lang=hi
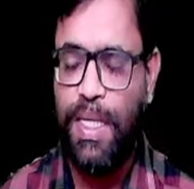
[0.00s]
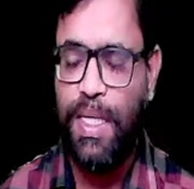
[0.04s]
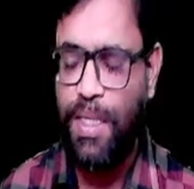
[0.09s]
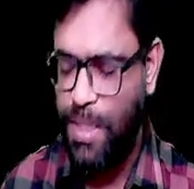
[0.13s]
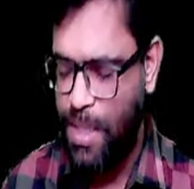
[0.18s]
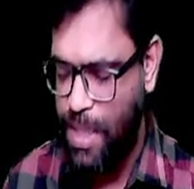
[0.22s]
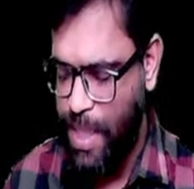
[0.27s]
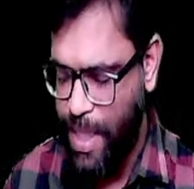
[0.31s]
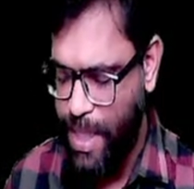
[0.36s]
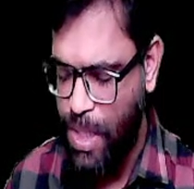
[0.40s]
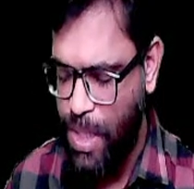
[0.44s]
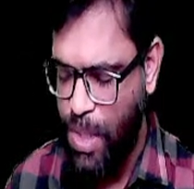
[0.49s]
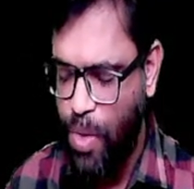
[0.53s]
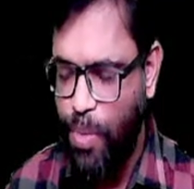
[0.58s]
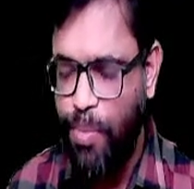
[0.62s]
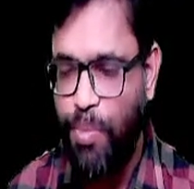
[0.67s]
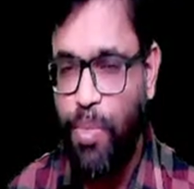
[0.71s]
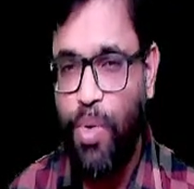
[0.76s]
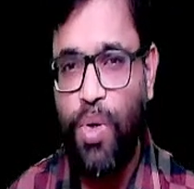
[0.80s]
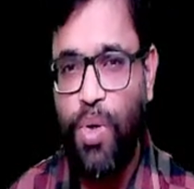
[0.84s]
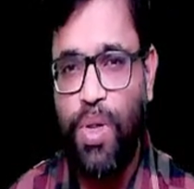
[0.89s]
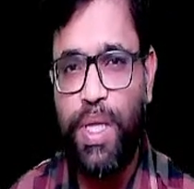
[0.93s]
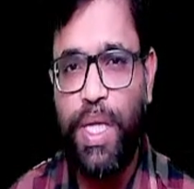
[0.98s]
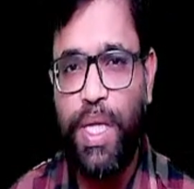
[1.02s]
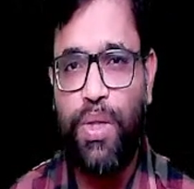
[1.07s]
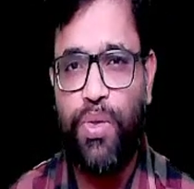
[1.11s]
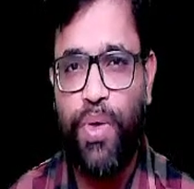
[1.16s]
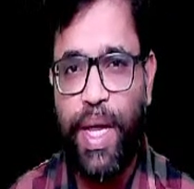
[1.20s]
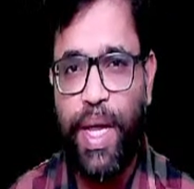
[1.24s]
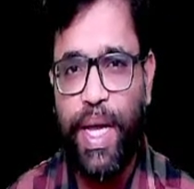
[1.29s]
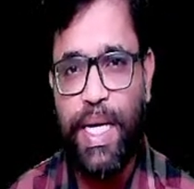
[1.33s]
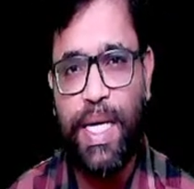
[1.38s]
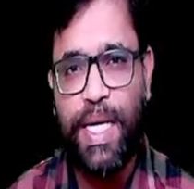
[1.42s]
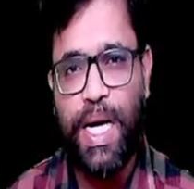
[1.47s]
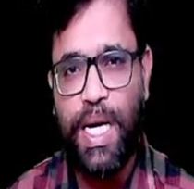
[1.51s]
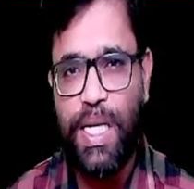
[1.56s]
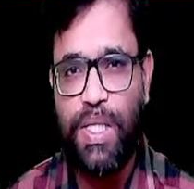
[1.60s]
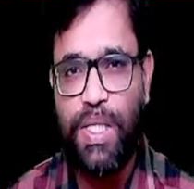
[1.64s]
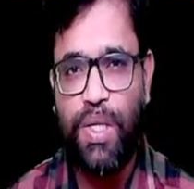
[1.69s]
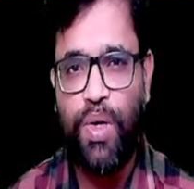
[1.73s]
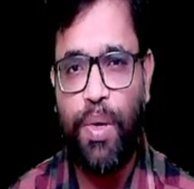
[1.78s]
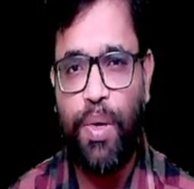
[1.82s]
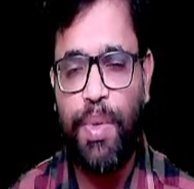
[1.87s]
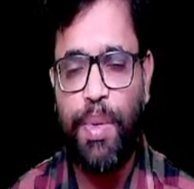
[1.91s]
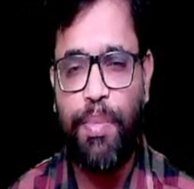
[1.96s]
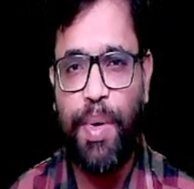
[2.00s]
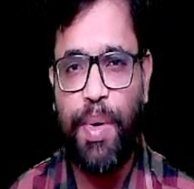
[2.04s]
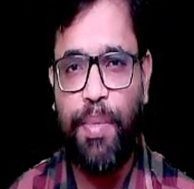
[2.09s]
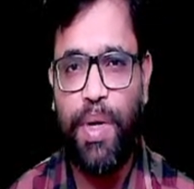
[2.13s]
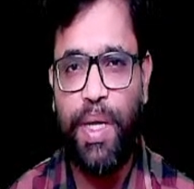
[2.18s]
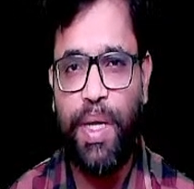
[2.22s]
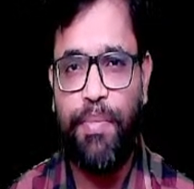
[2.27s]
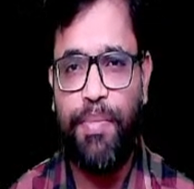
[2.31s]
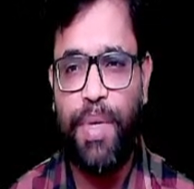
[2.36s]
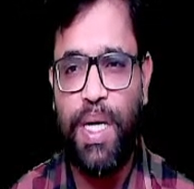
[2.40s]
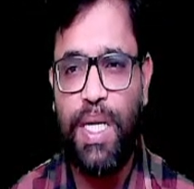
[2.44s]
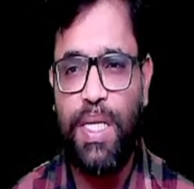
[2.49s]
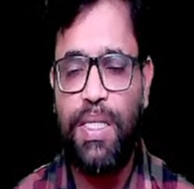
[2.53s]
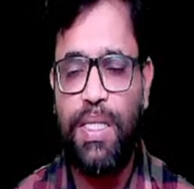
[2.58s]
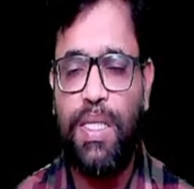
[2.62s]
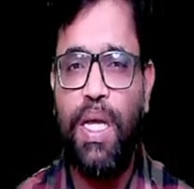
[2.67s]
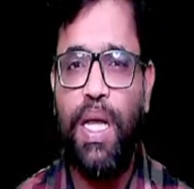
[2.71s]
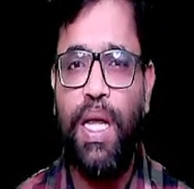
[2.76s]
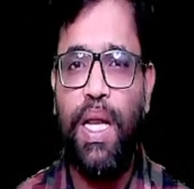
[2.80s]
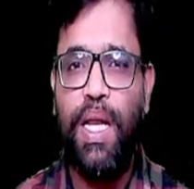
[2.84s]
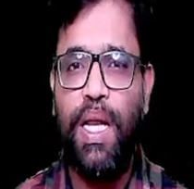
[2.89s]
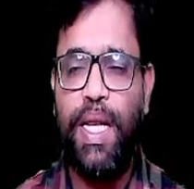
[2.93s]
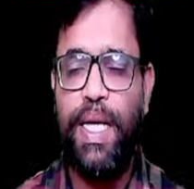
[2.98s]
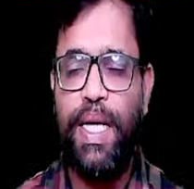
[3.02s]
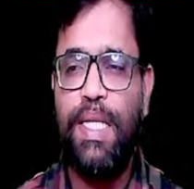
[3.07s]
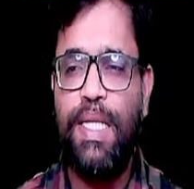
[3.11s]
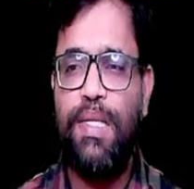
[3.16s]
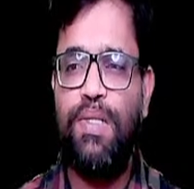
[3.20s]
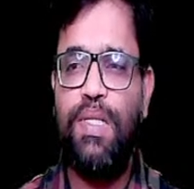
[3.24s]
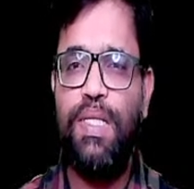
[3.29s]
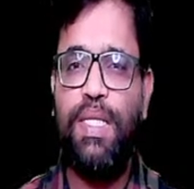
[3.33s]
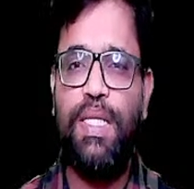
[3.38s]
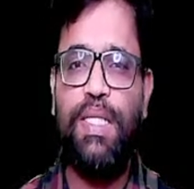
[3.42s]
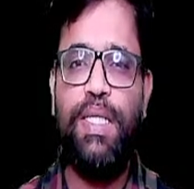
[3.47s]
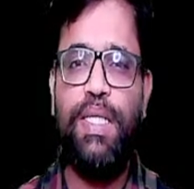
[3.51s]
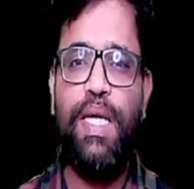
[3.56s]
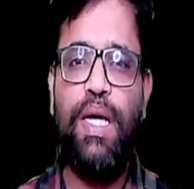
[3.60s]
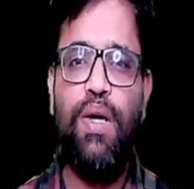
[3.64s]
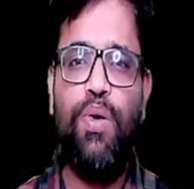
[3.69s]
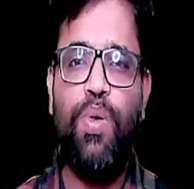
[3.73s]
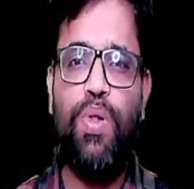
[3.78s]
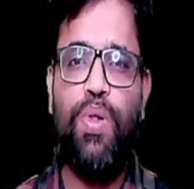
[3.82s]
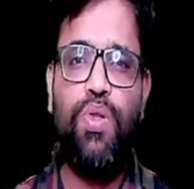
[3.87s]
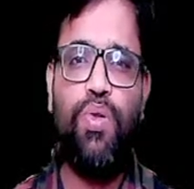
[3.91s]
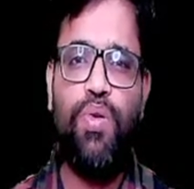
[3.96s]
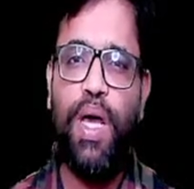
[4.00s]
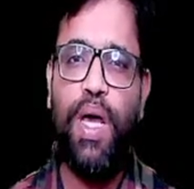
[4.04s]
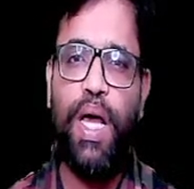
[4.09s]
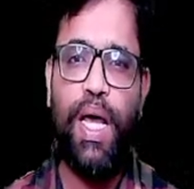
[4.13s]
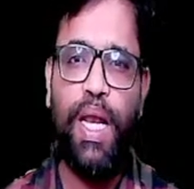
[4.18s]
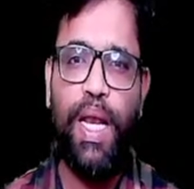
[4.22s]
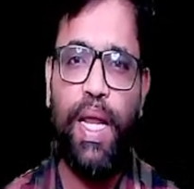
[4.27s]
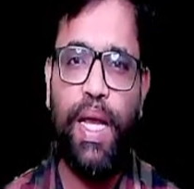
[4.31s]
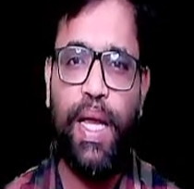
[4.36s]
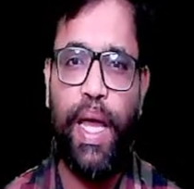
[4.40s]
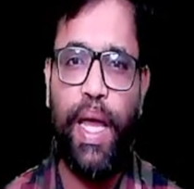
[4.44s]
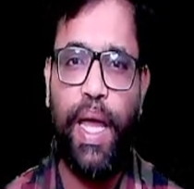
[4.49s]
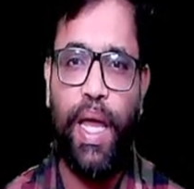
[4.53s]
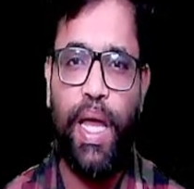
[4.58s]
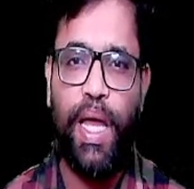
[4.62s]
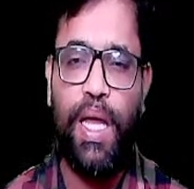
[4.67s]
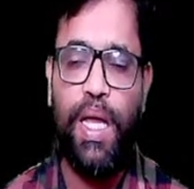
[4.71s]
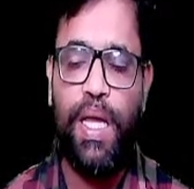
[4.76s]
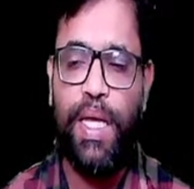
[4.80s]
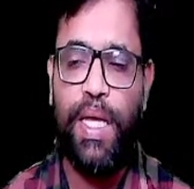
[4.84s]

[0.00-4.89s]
सी को बोलते तो हैं गार्जियन ऑफ द पब्लिक पर्स लेकिन सी का रोल थोड़ा अलग है